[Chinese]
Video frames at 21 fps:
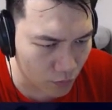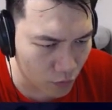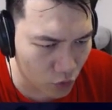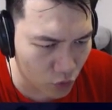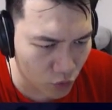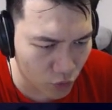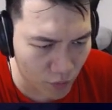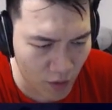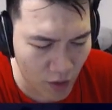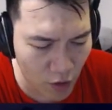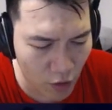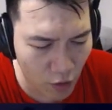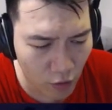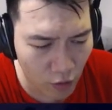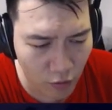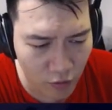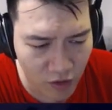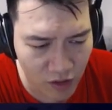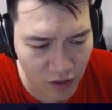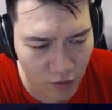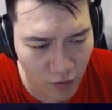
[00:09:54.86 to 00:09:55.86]
除非
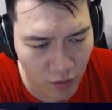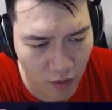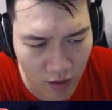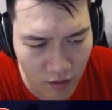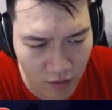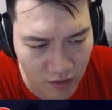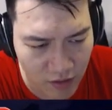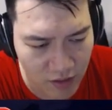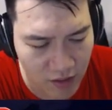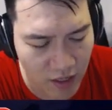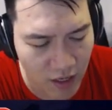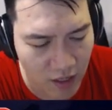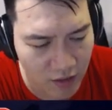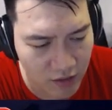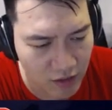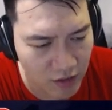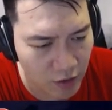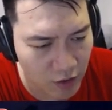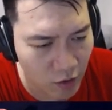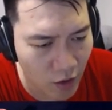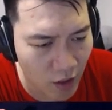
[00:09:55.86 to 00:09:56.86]
有其他
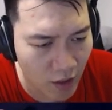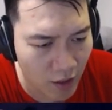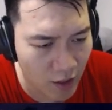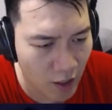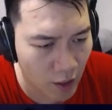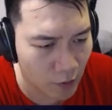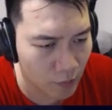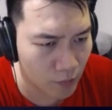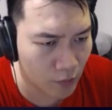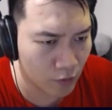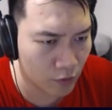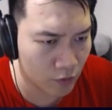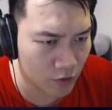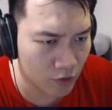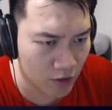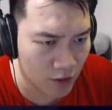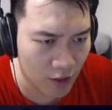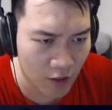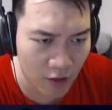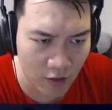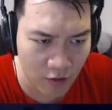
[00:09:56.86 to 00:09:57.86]
奇怪的 combo 之
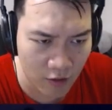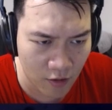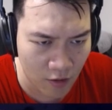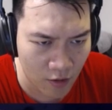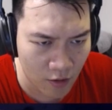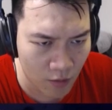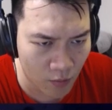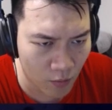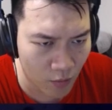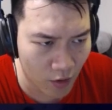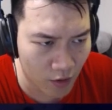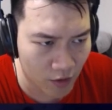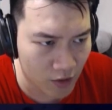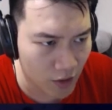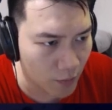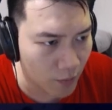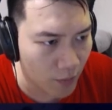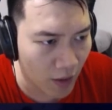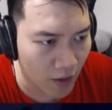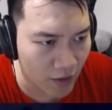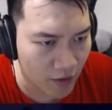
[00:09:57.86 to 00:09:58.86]
类的。乱
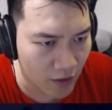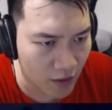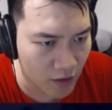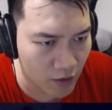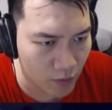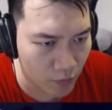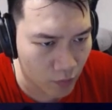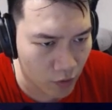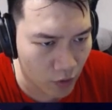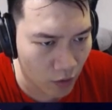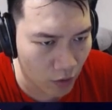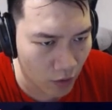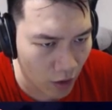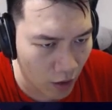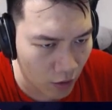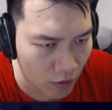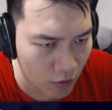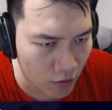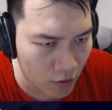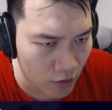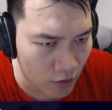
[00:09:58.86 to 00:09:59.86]
张牌应该是不够好。
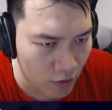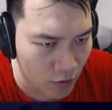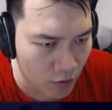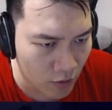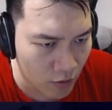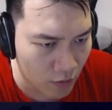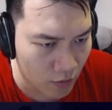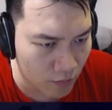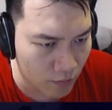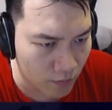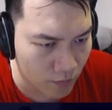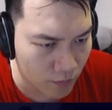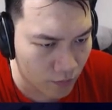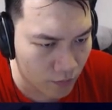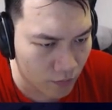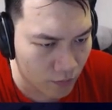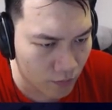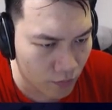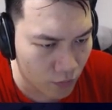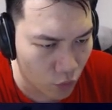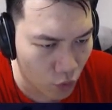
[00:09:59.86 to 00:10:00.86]
嗯，
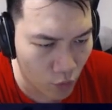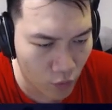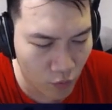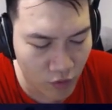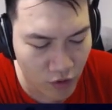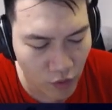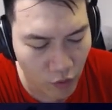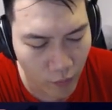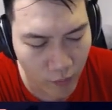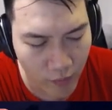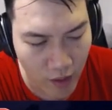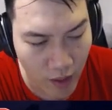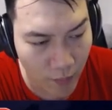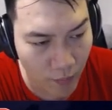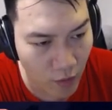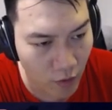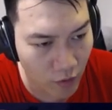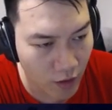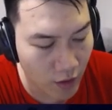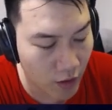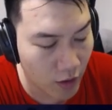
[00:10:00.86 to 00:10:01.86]
不过目前我们也还没
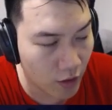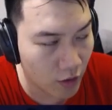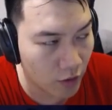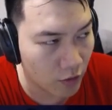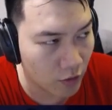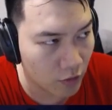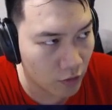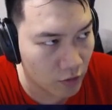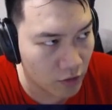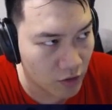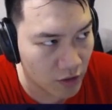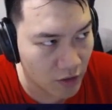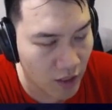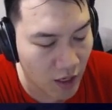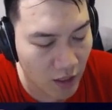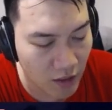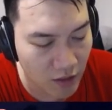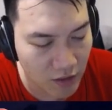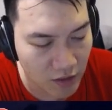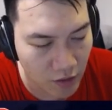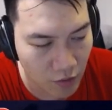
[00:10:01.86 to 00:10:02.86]
有看到其
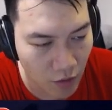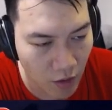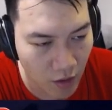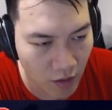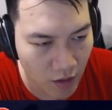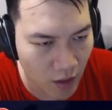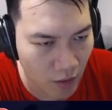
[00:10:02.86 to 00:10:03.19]
他奇怪的